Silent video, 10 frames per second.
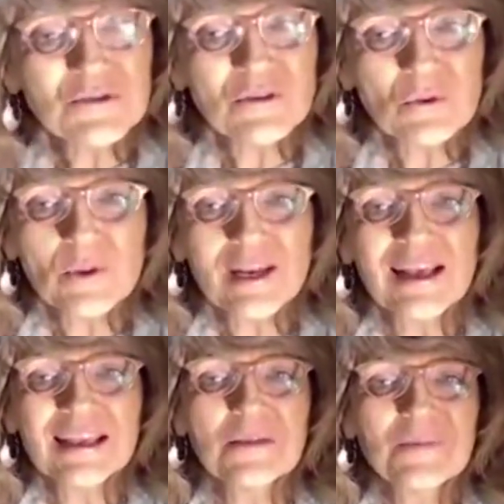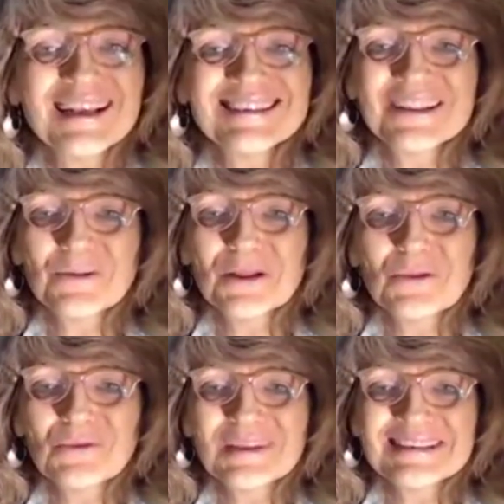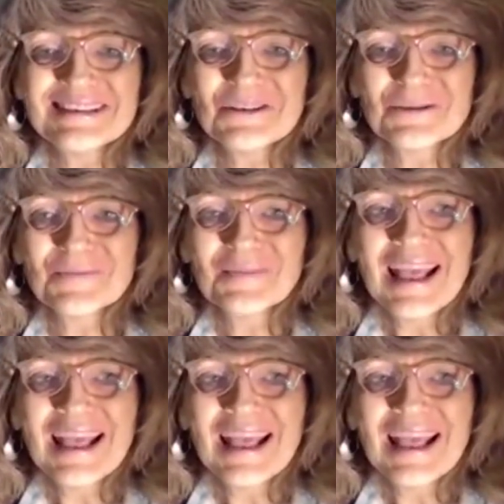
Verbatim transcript: si estuvieran aquí en mi casa tomando un tecito.